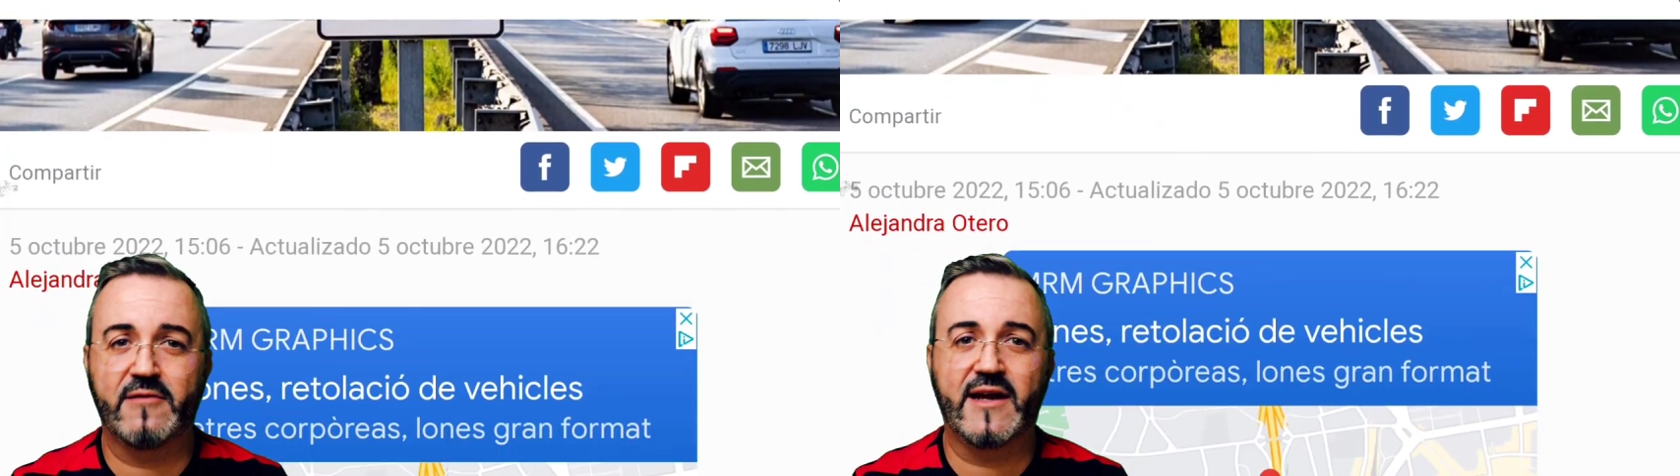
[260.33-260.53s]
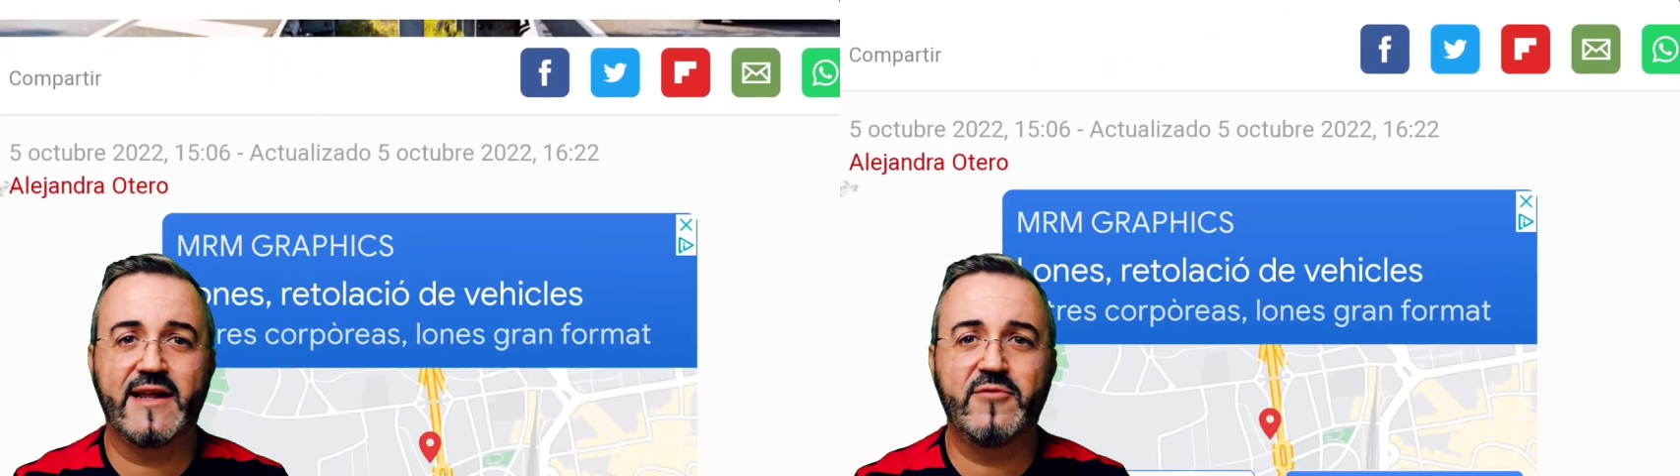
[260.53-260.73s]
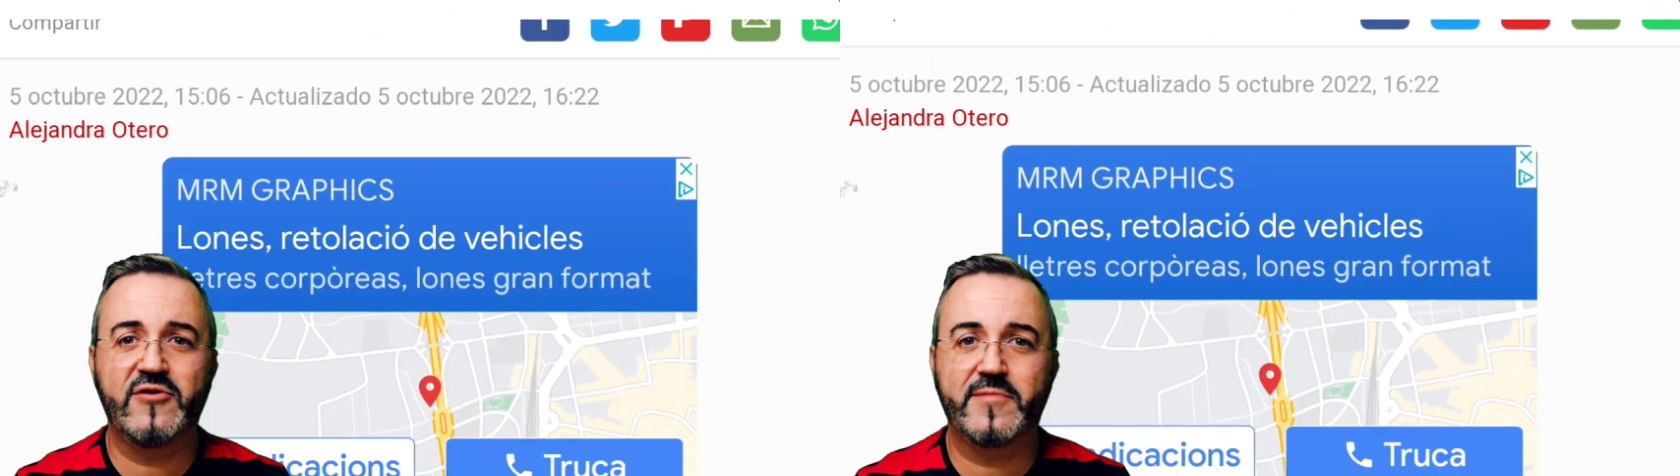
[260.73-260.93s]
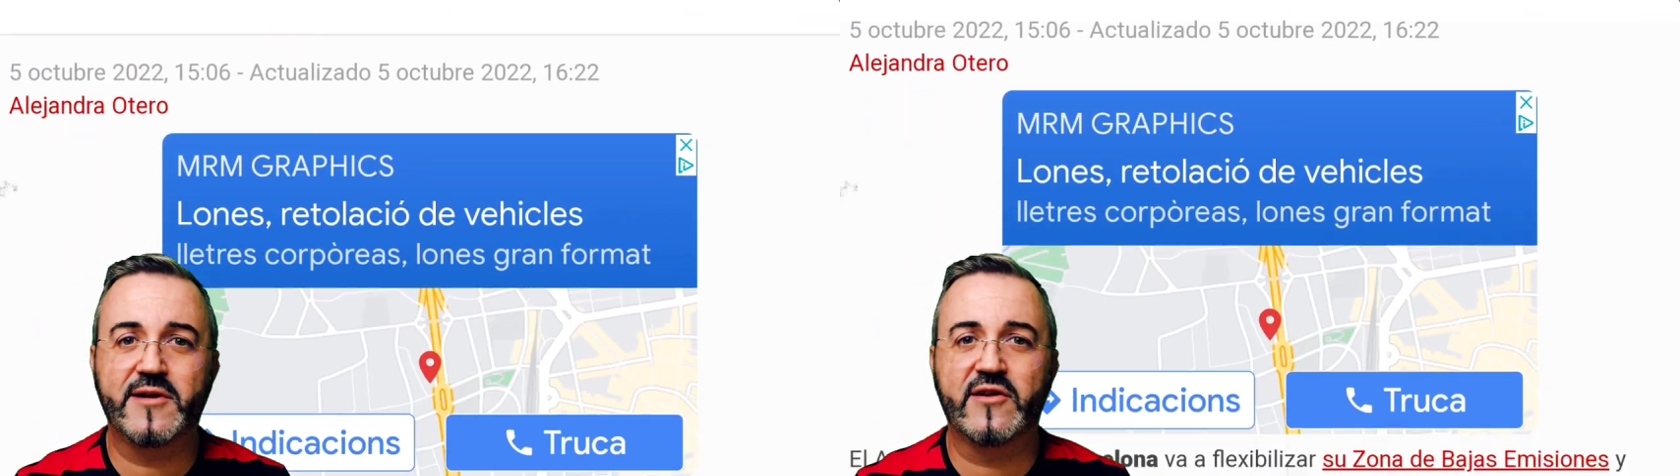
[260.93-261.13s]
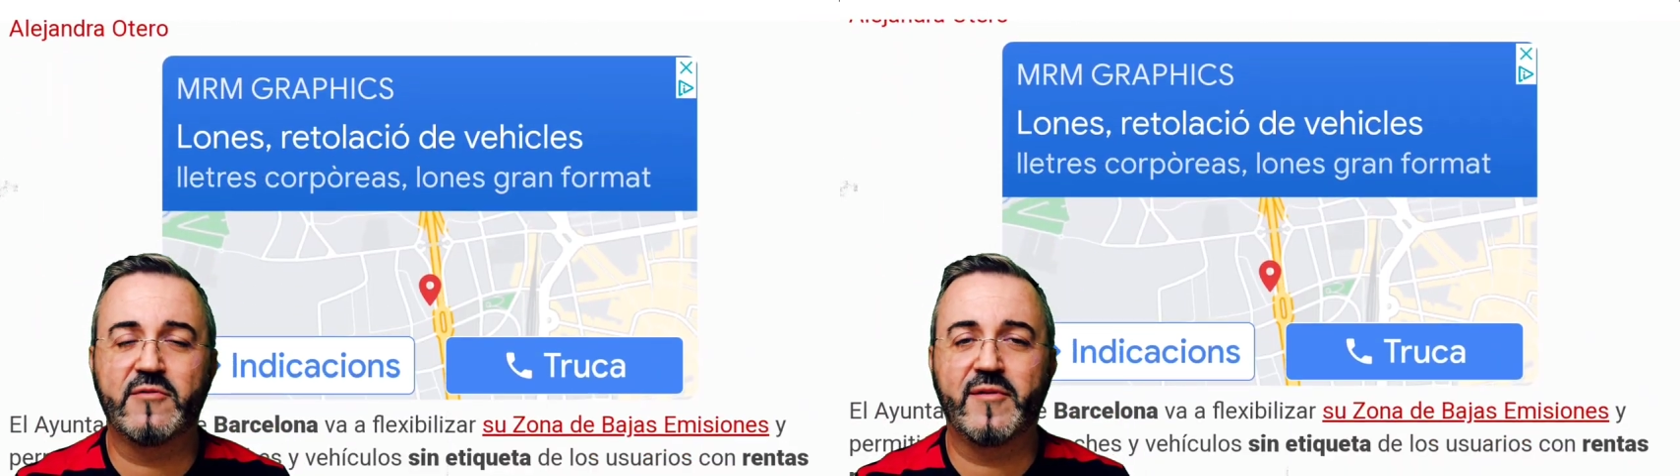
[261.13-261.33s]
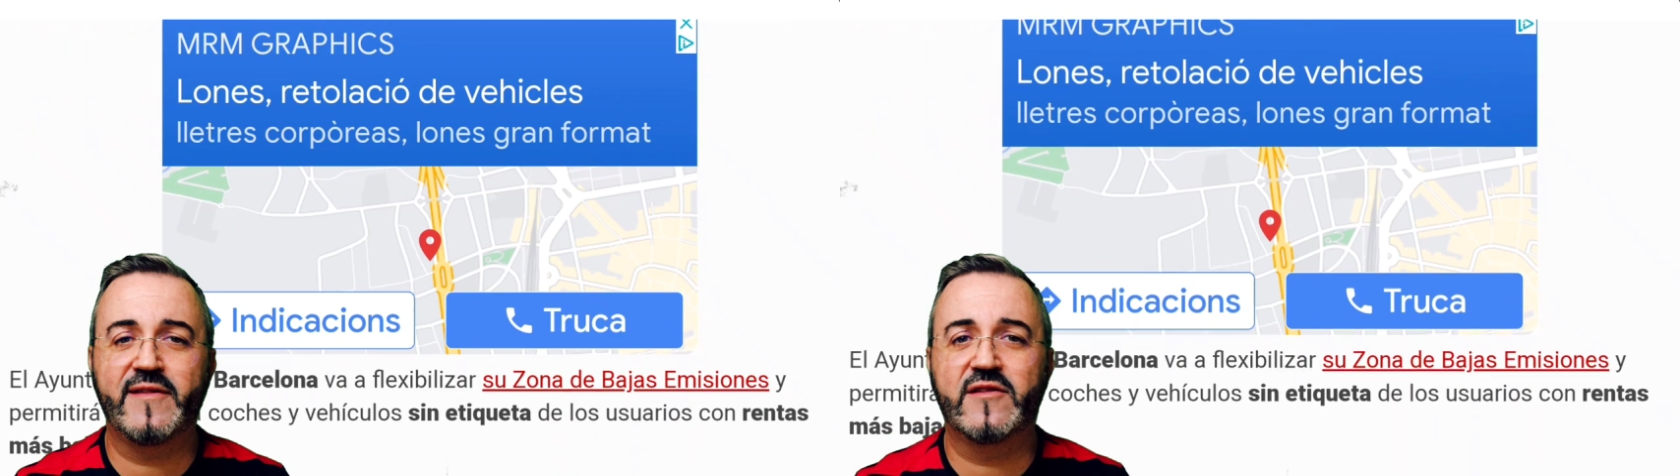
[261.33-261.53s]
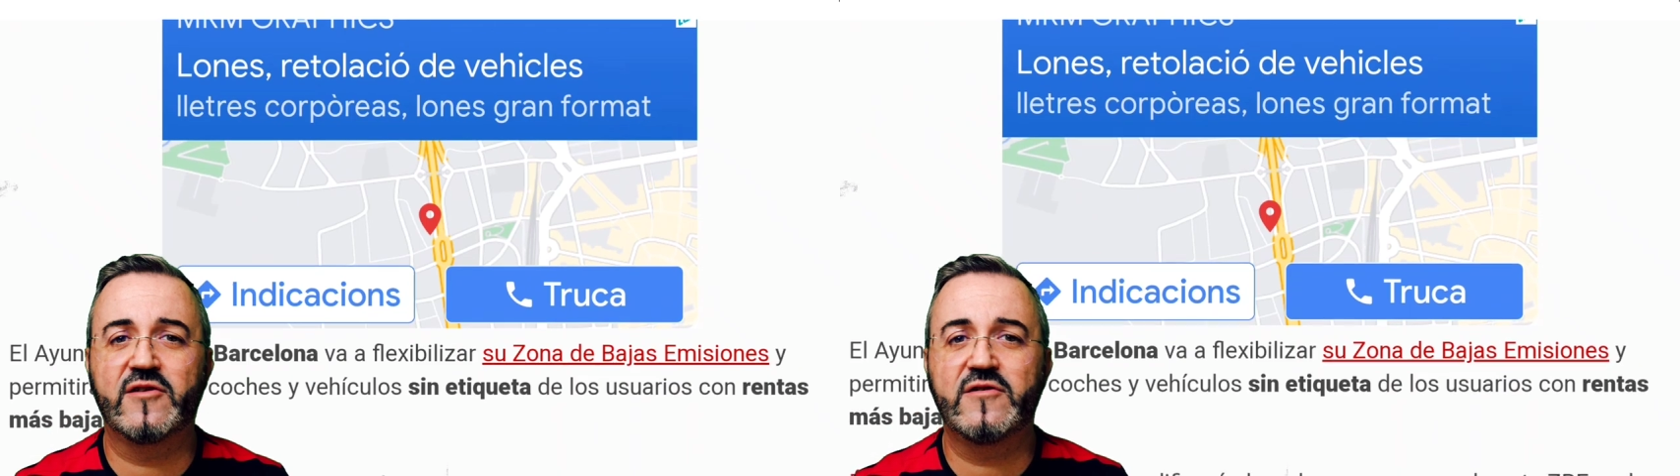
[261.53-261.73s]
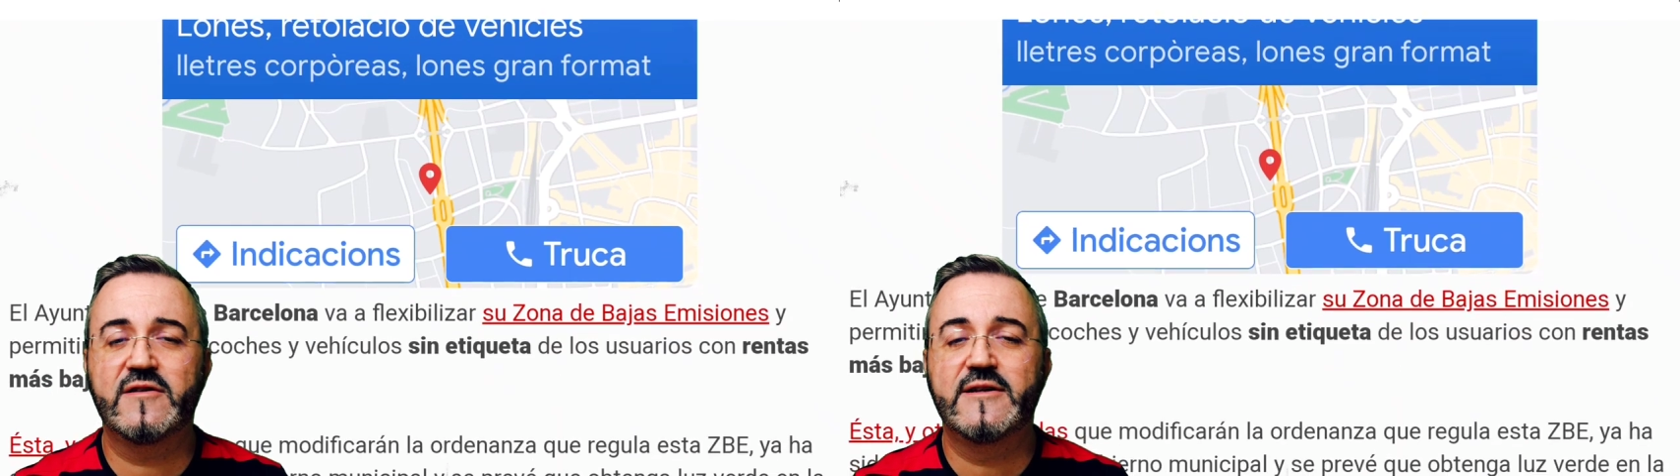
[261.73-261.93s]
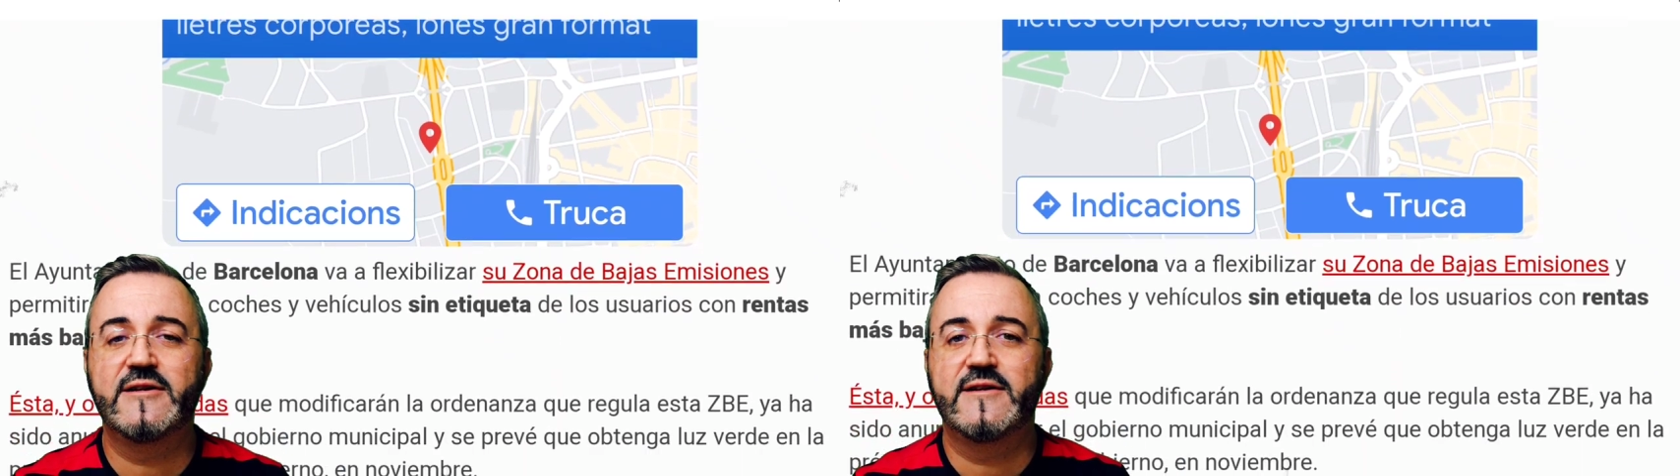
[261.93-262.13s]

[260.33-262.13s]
ya hablaremos, pero de momento